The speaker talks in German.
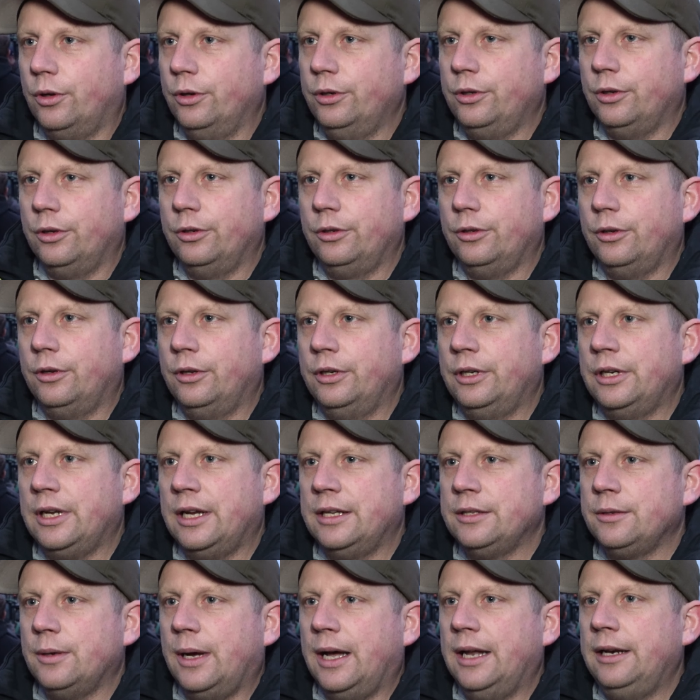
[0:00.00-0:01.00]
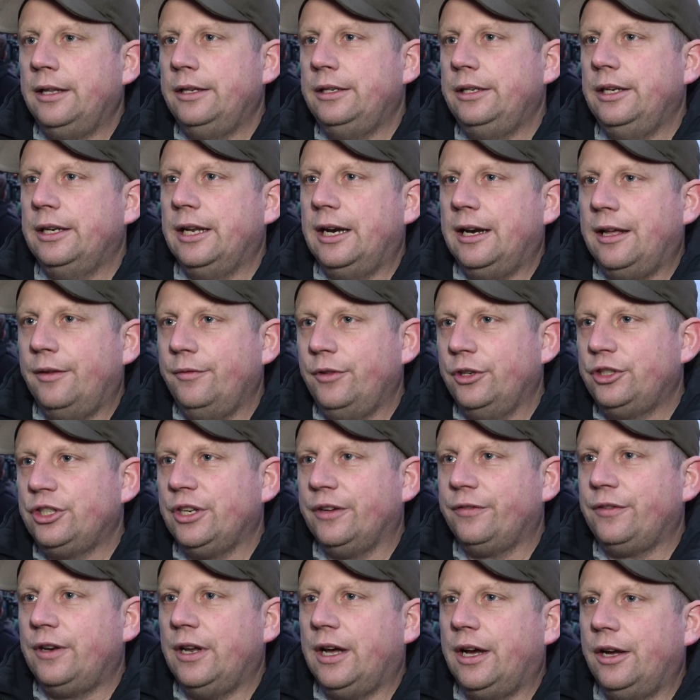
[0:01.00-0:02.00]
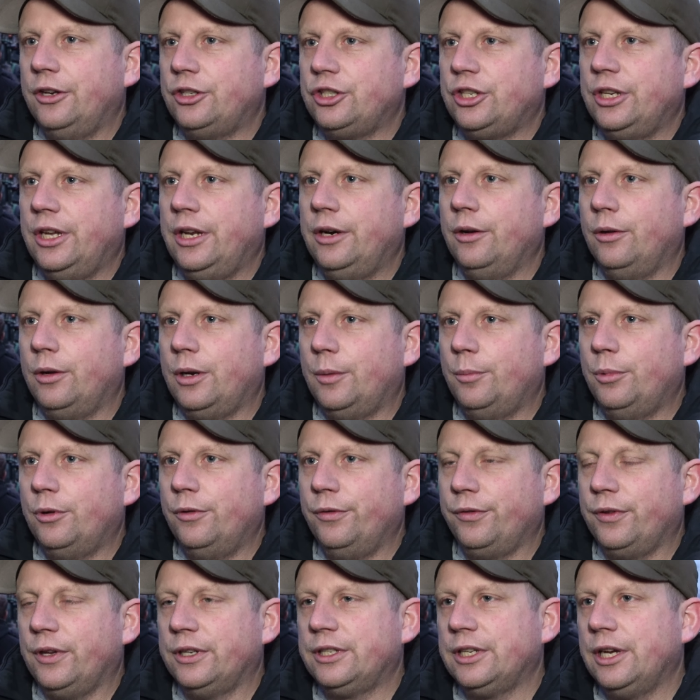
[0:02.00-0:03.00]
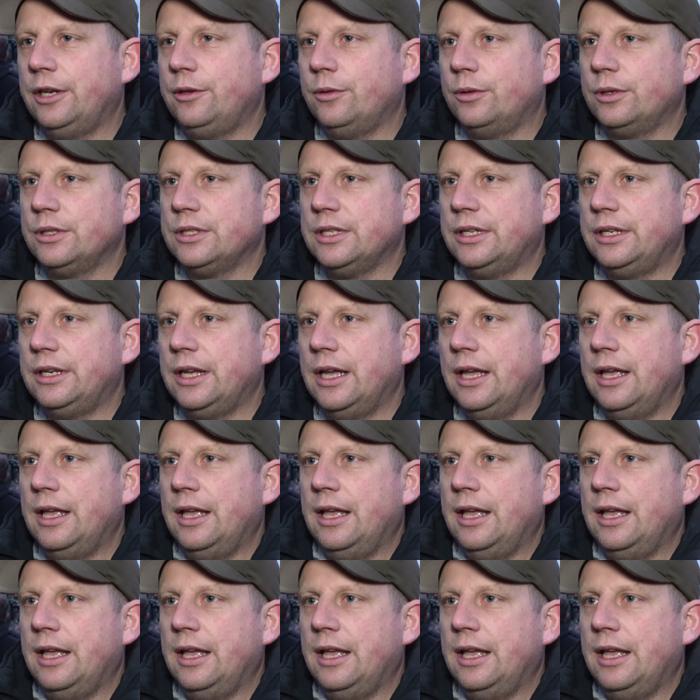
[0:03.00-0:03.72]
und, und, und, also alle, die der Landwirtschaft nahestehen oder Berufsvertretungen sind,